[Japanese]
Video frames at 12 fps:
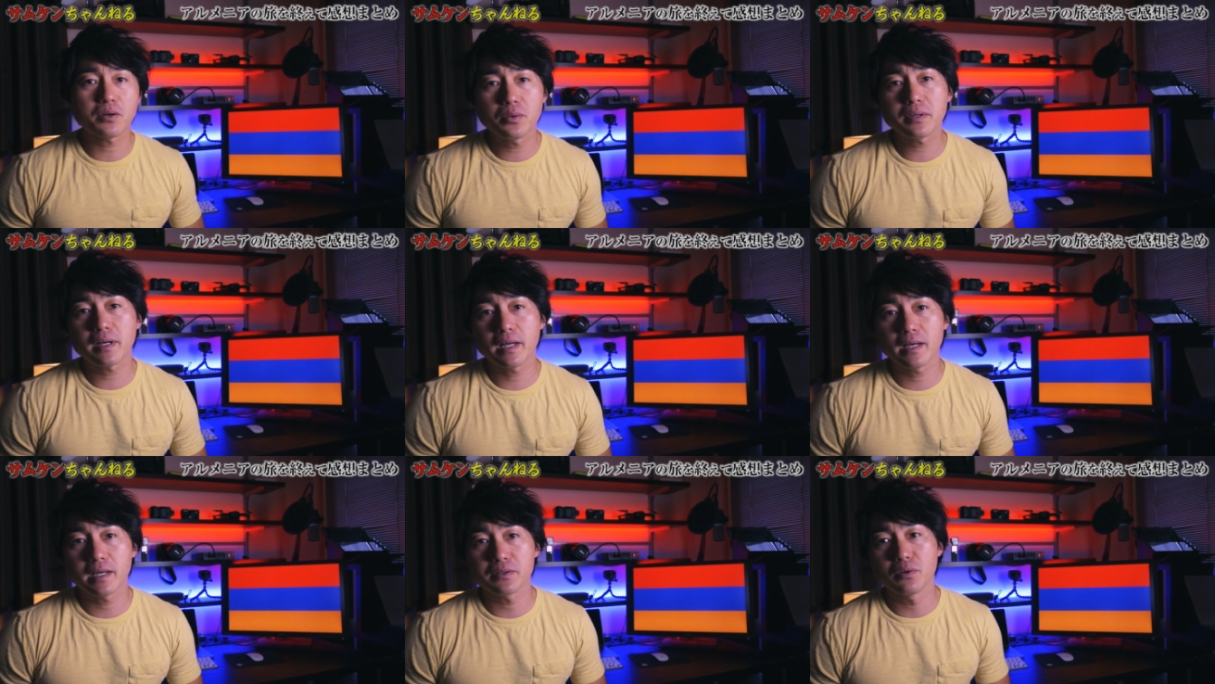今
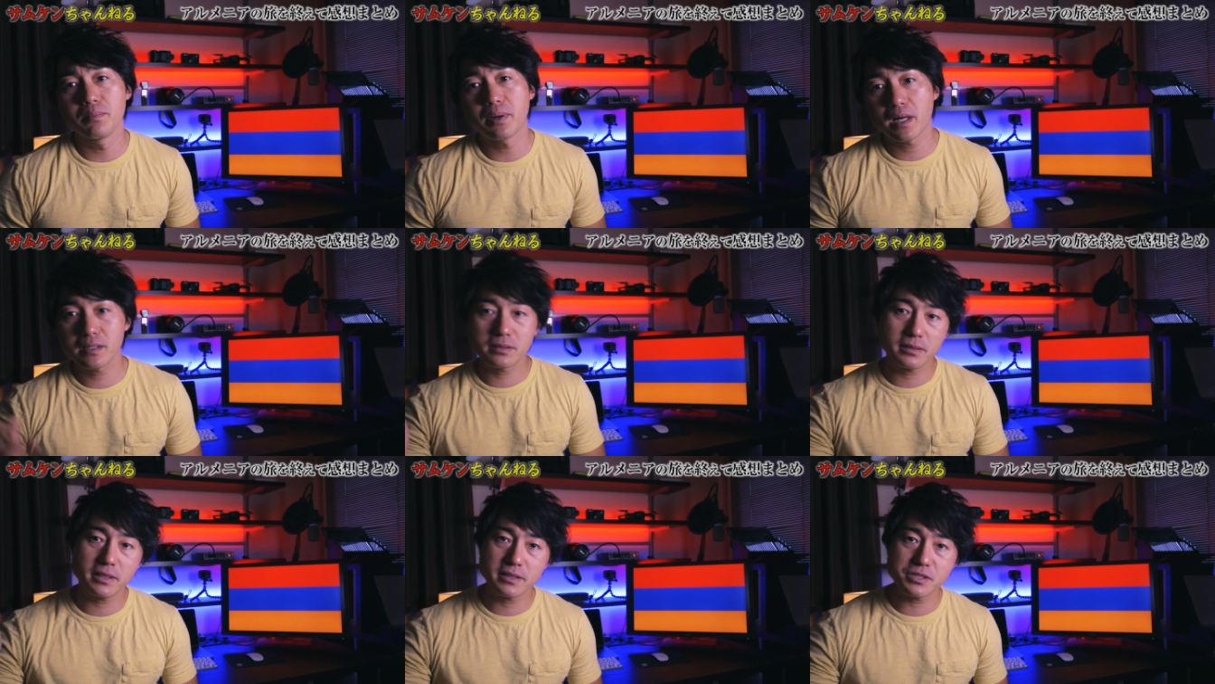回あの
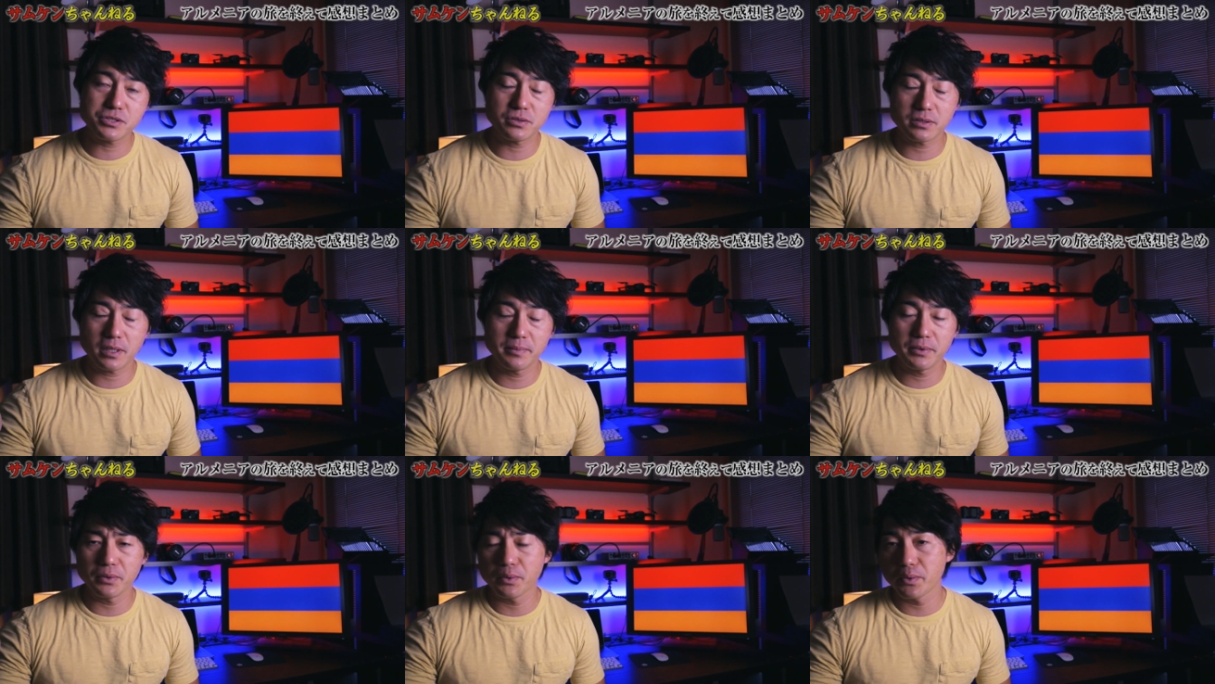バングラデシュの
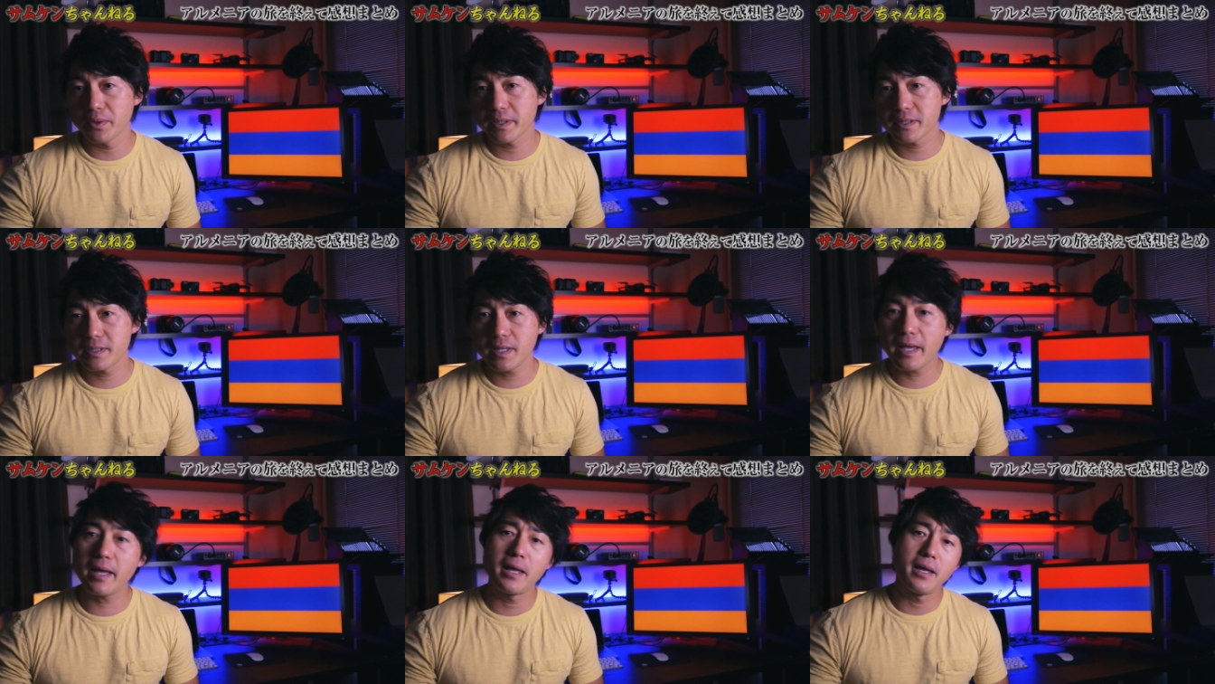旅を終え
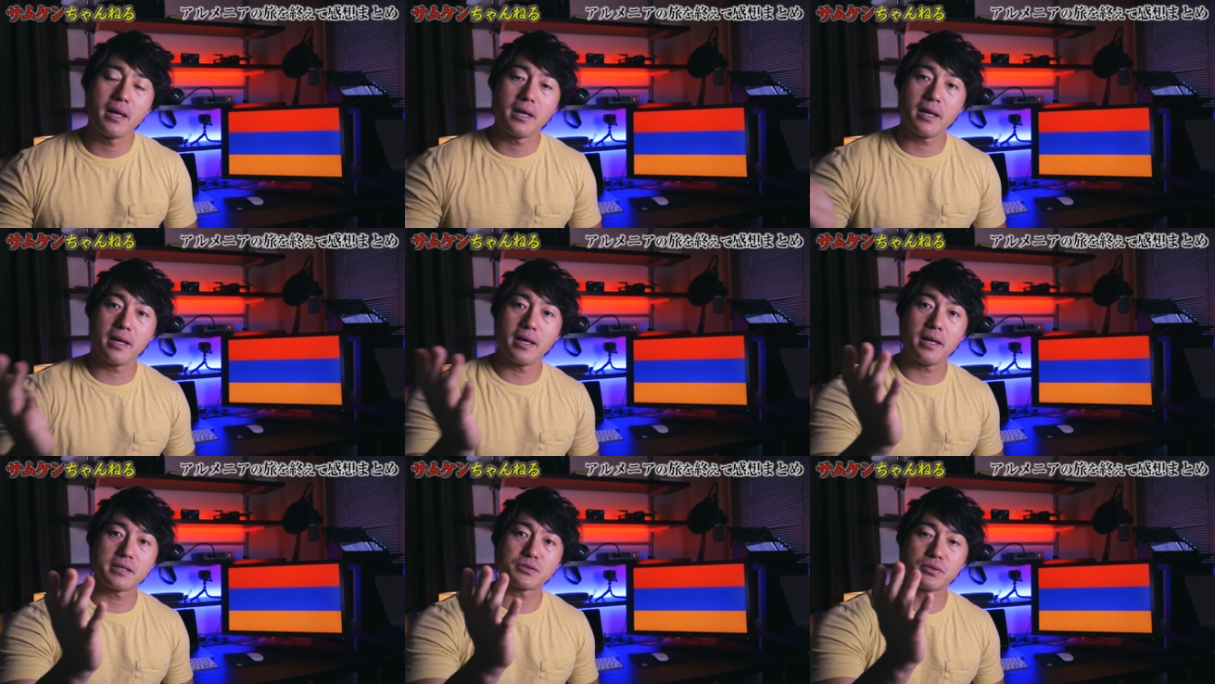て、
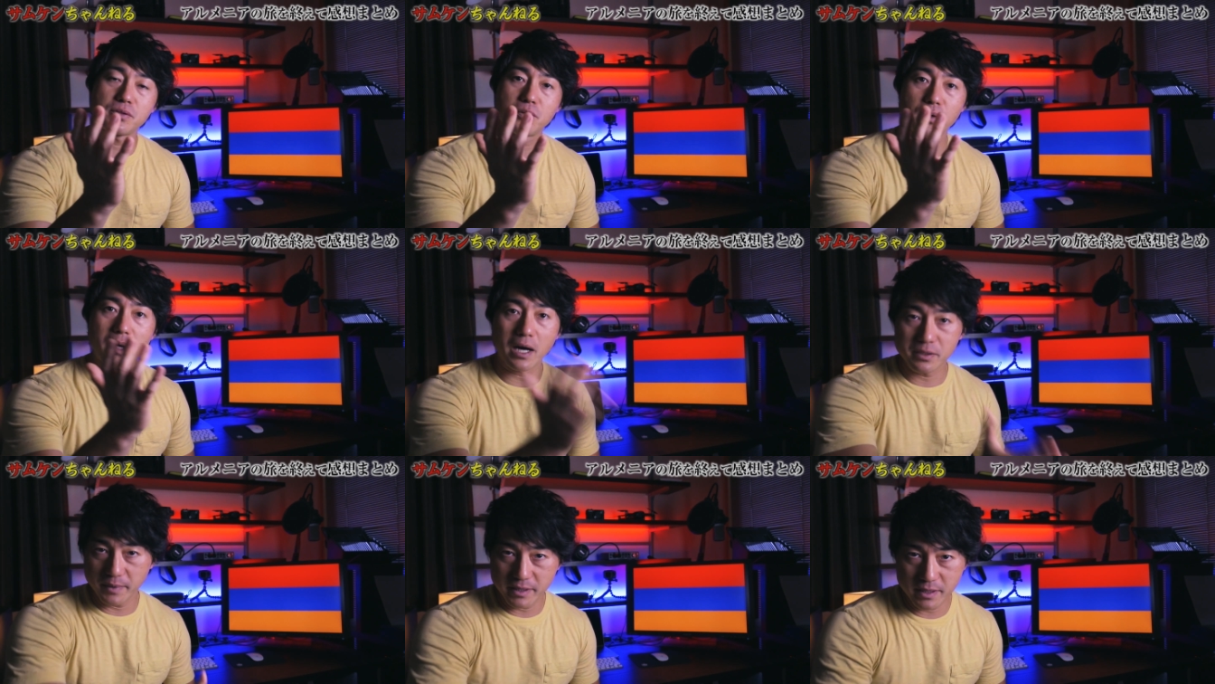えー、その後
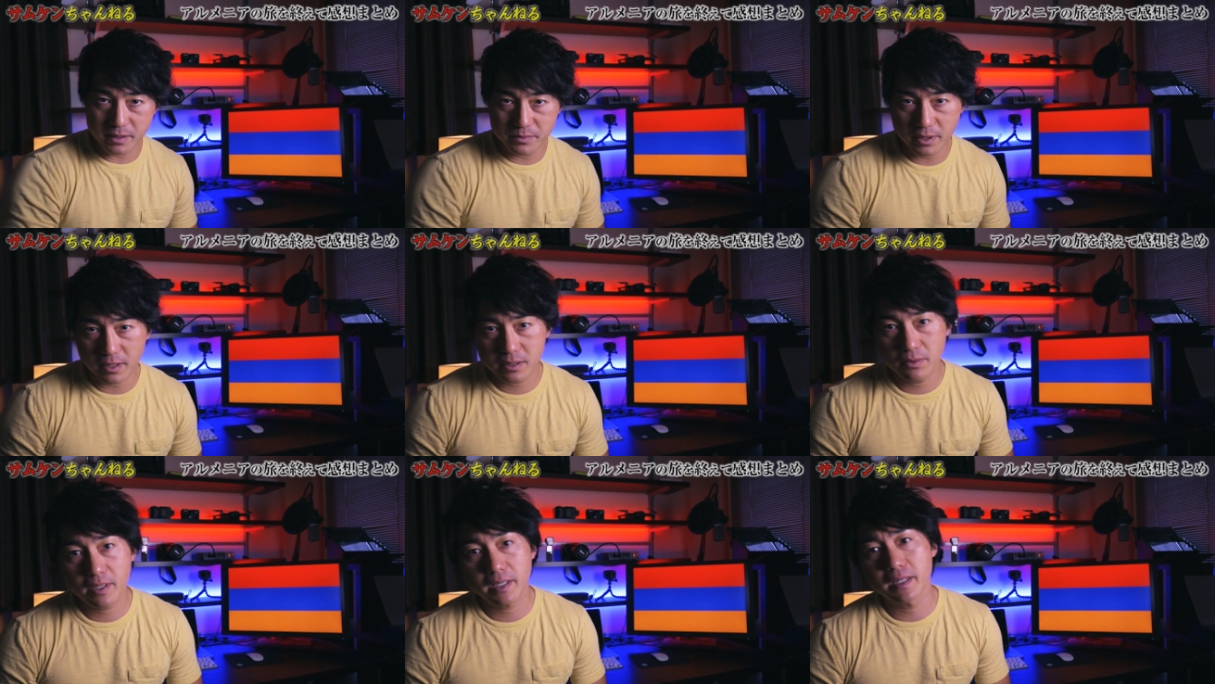アルメニアに向かっ
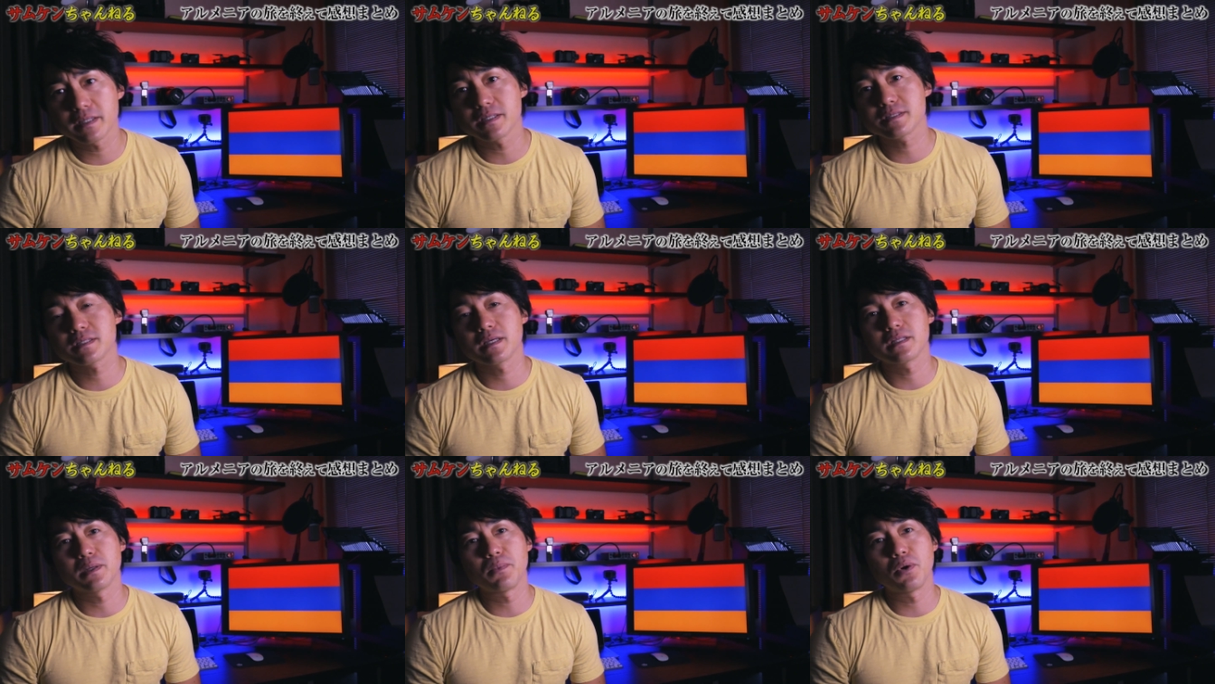たわけなんですけれど